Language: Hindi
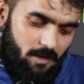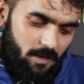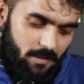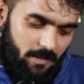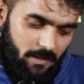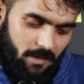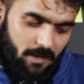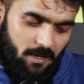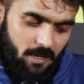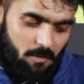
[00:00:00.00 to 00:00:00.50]

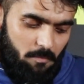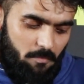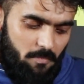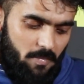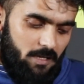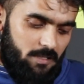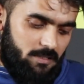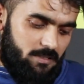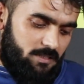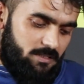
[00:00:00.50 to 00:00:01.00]
अरे कम
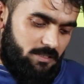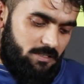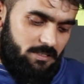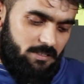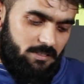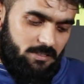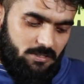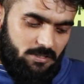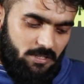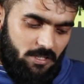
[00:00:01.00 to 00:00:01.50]
वक्त
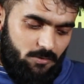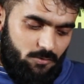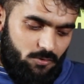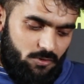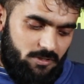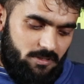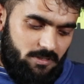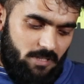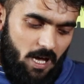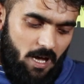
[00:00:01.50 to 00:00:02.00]
नींद से
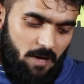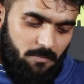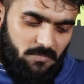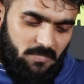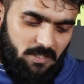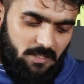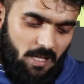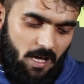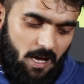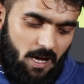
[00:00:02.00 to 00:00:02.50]
उठ जाब
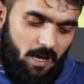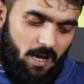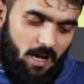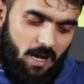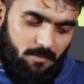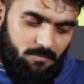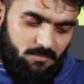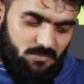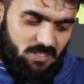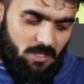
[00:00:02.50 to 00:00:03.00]
तेरा
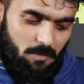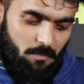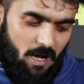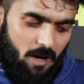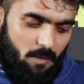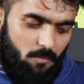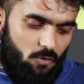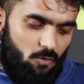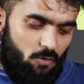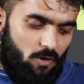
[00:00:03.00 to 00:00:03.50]
काम
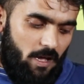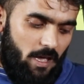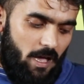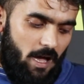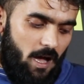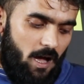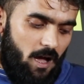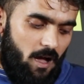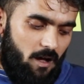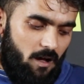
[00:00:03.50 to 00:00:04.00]
तमाम हो गया